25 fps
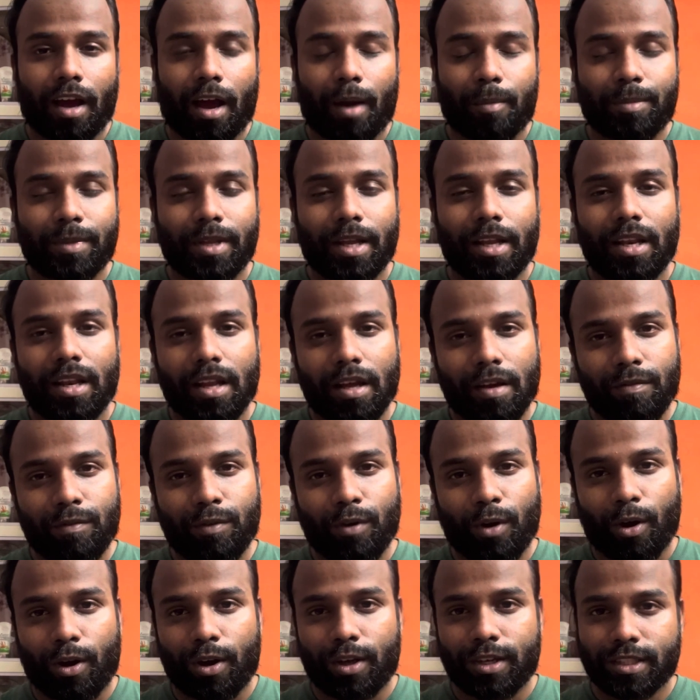अपना लव
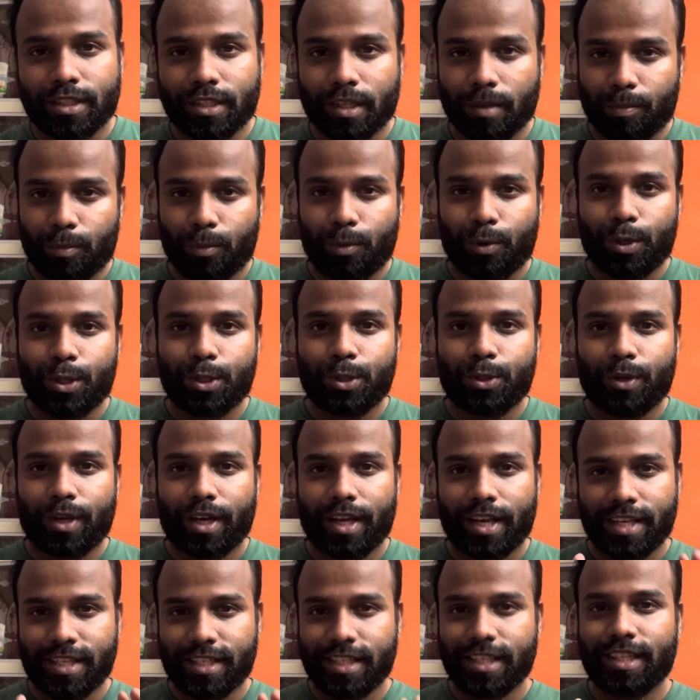और सपोर्ट जो है
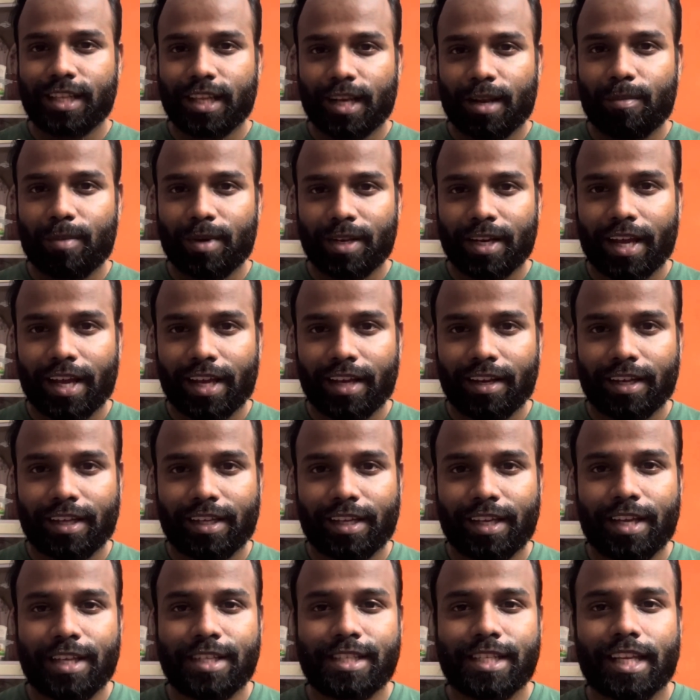इसी तरह बनाए
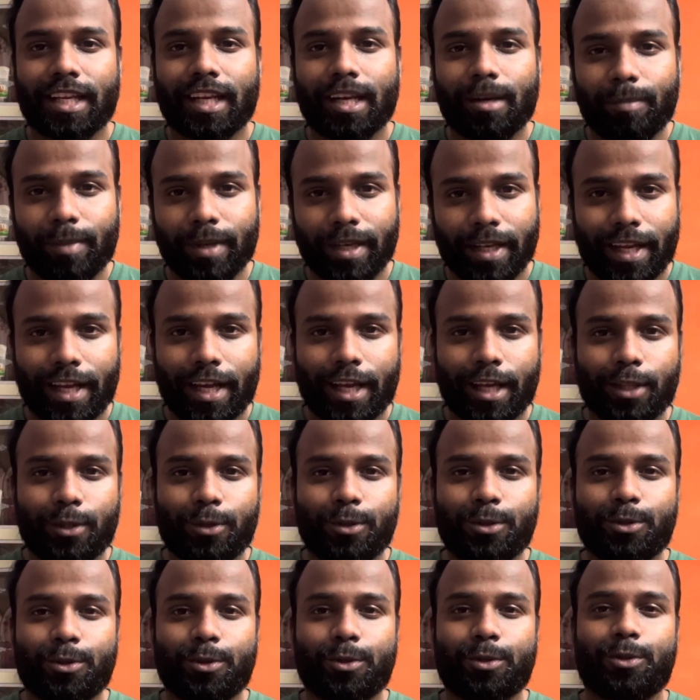रखिए चैनल पे नए हैं
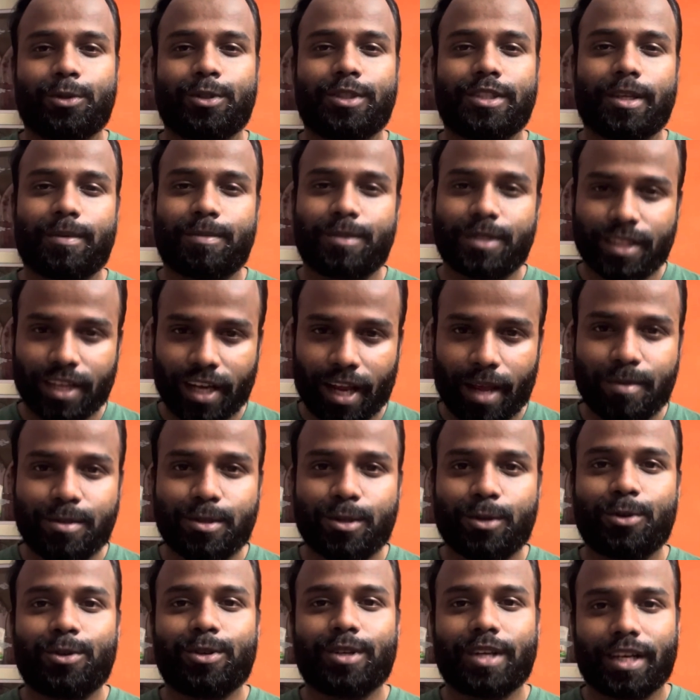दोस्तों तो सब्सक्राइब
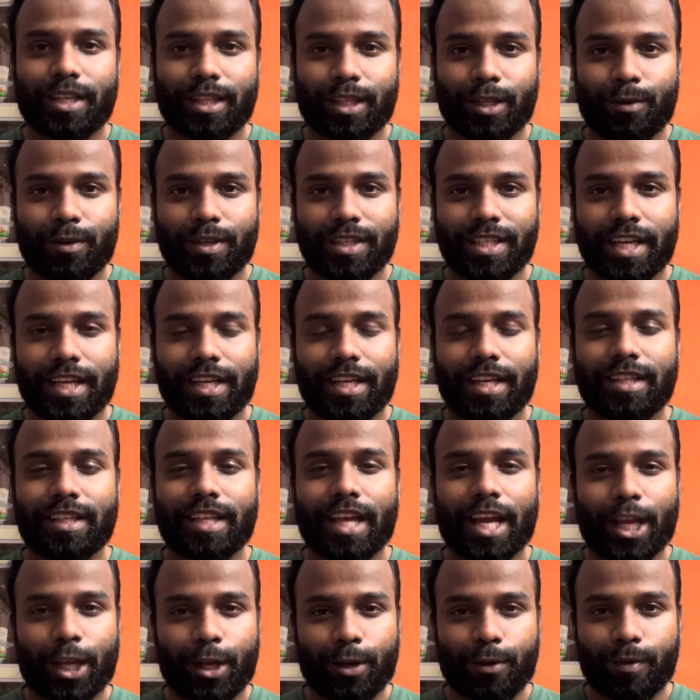जरूर करते हुए जाइए
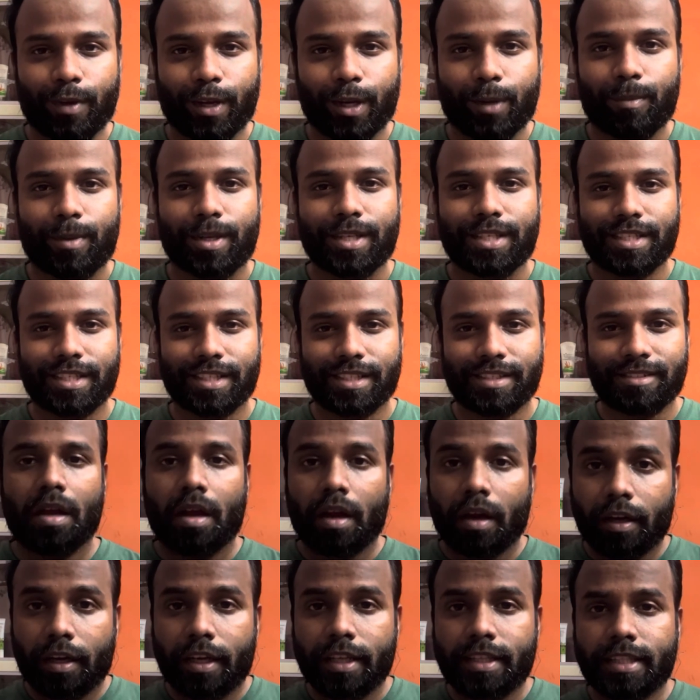थैंक यू वेरी मच
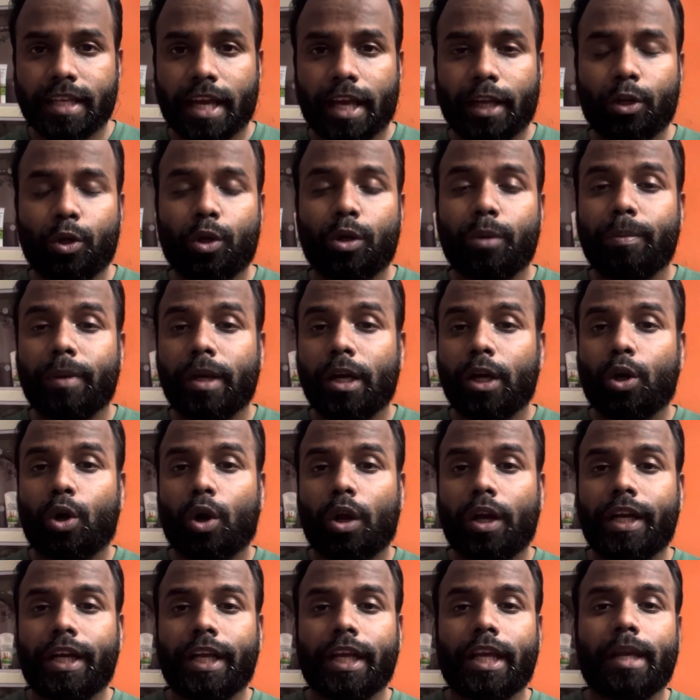डिजाइन और बिल्ड
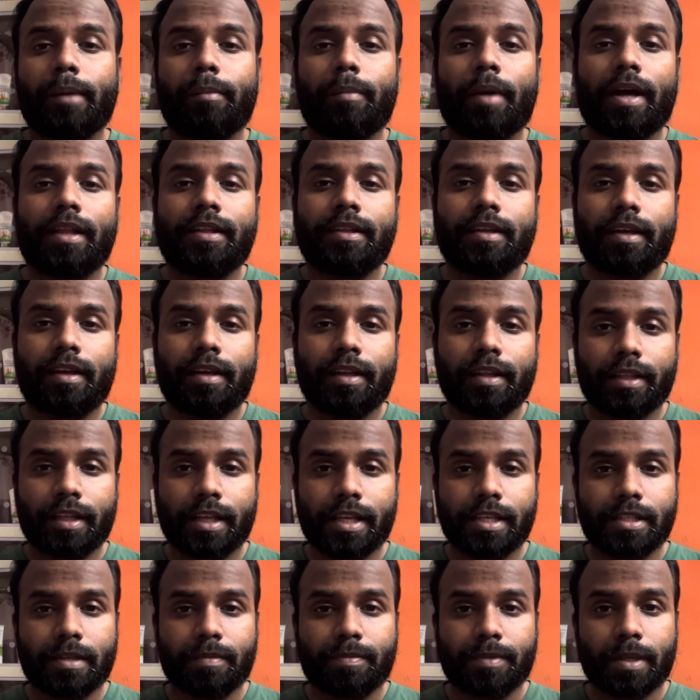क्वालिटी की बात कर लेते हैं
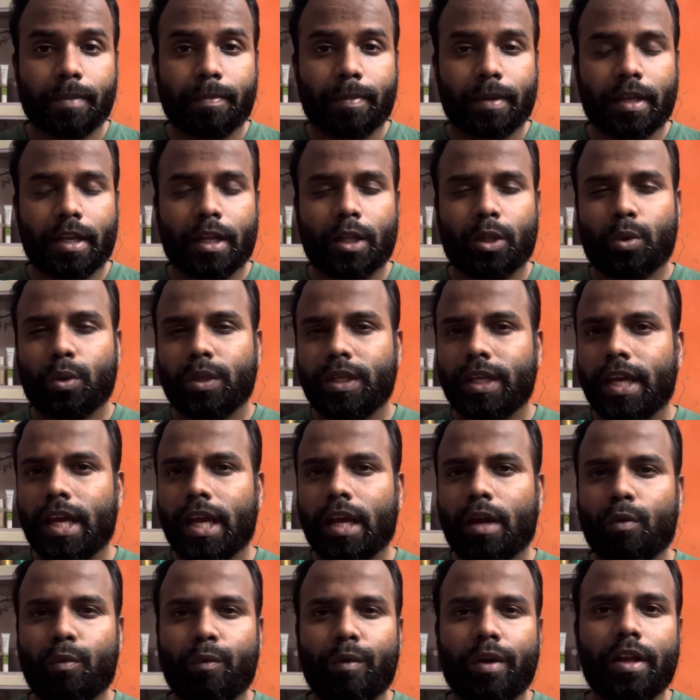सबसे पहले तो ये
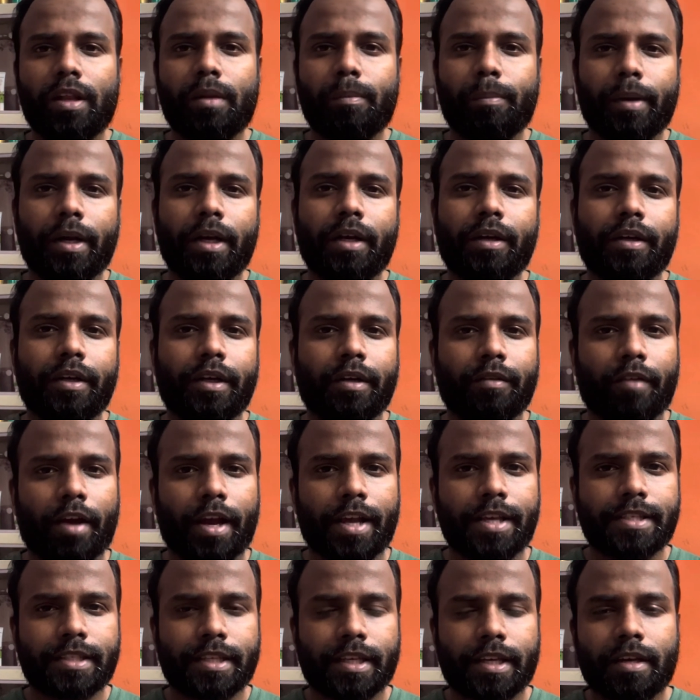एक वेल बिल्ट
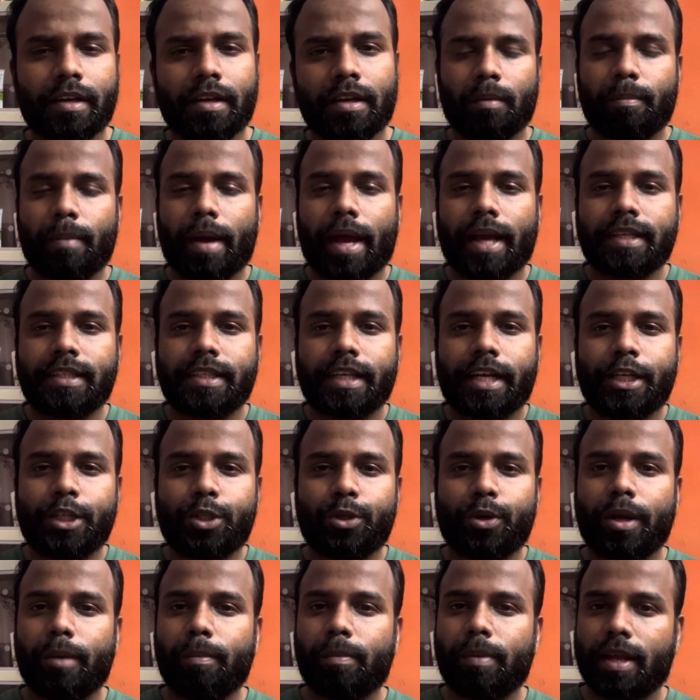डिवाइस है बैक साइड
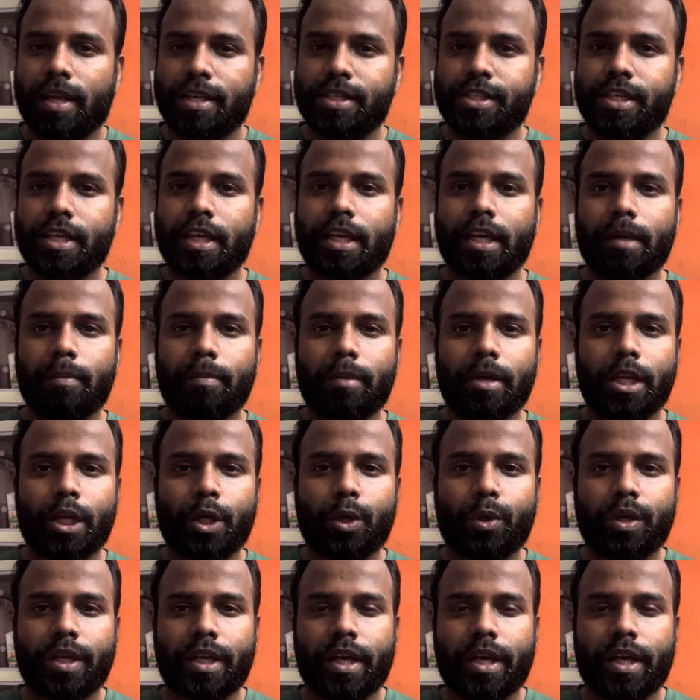जो है प्लास्टिक की बनी हुई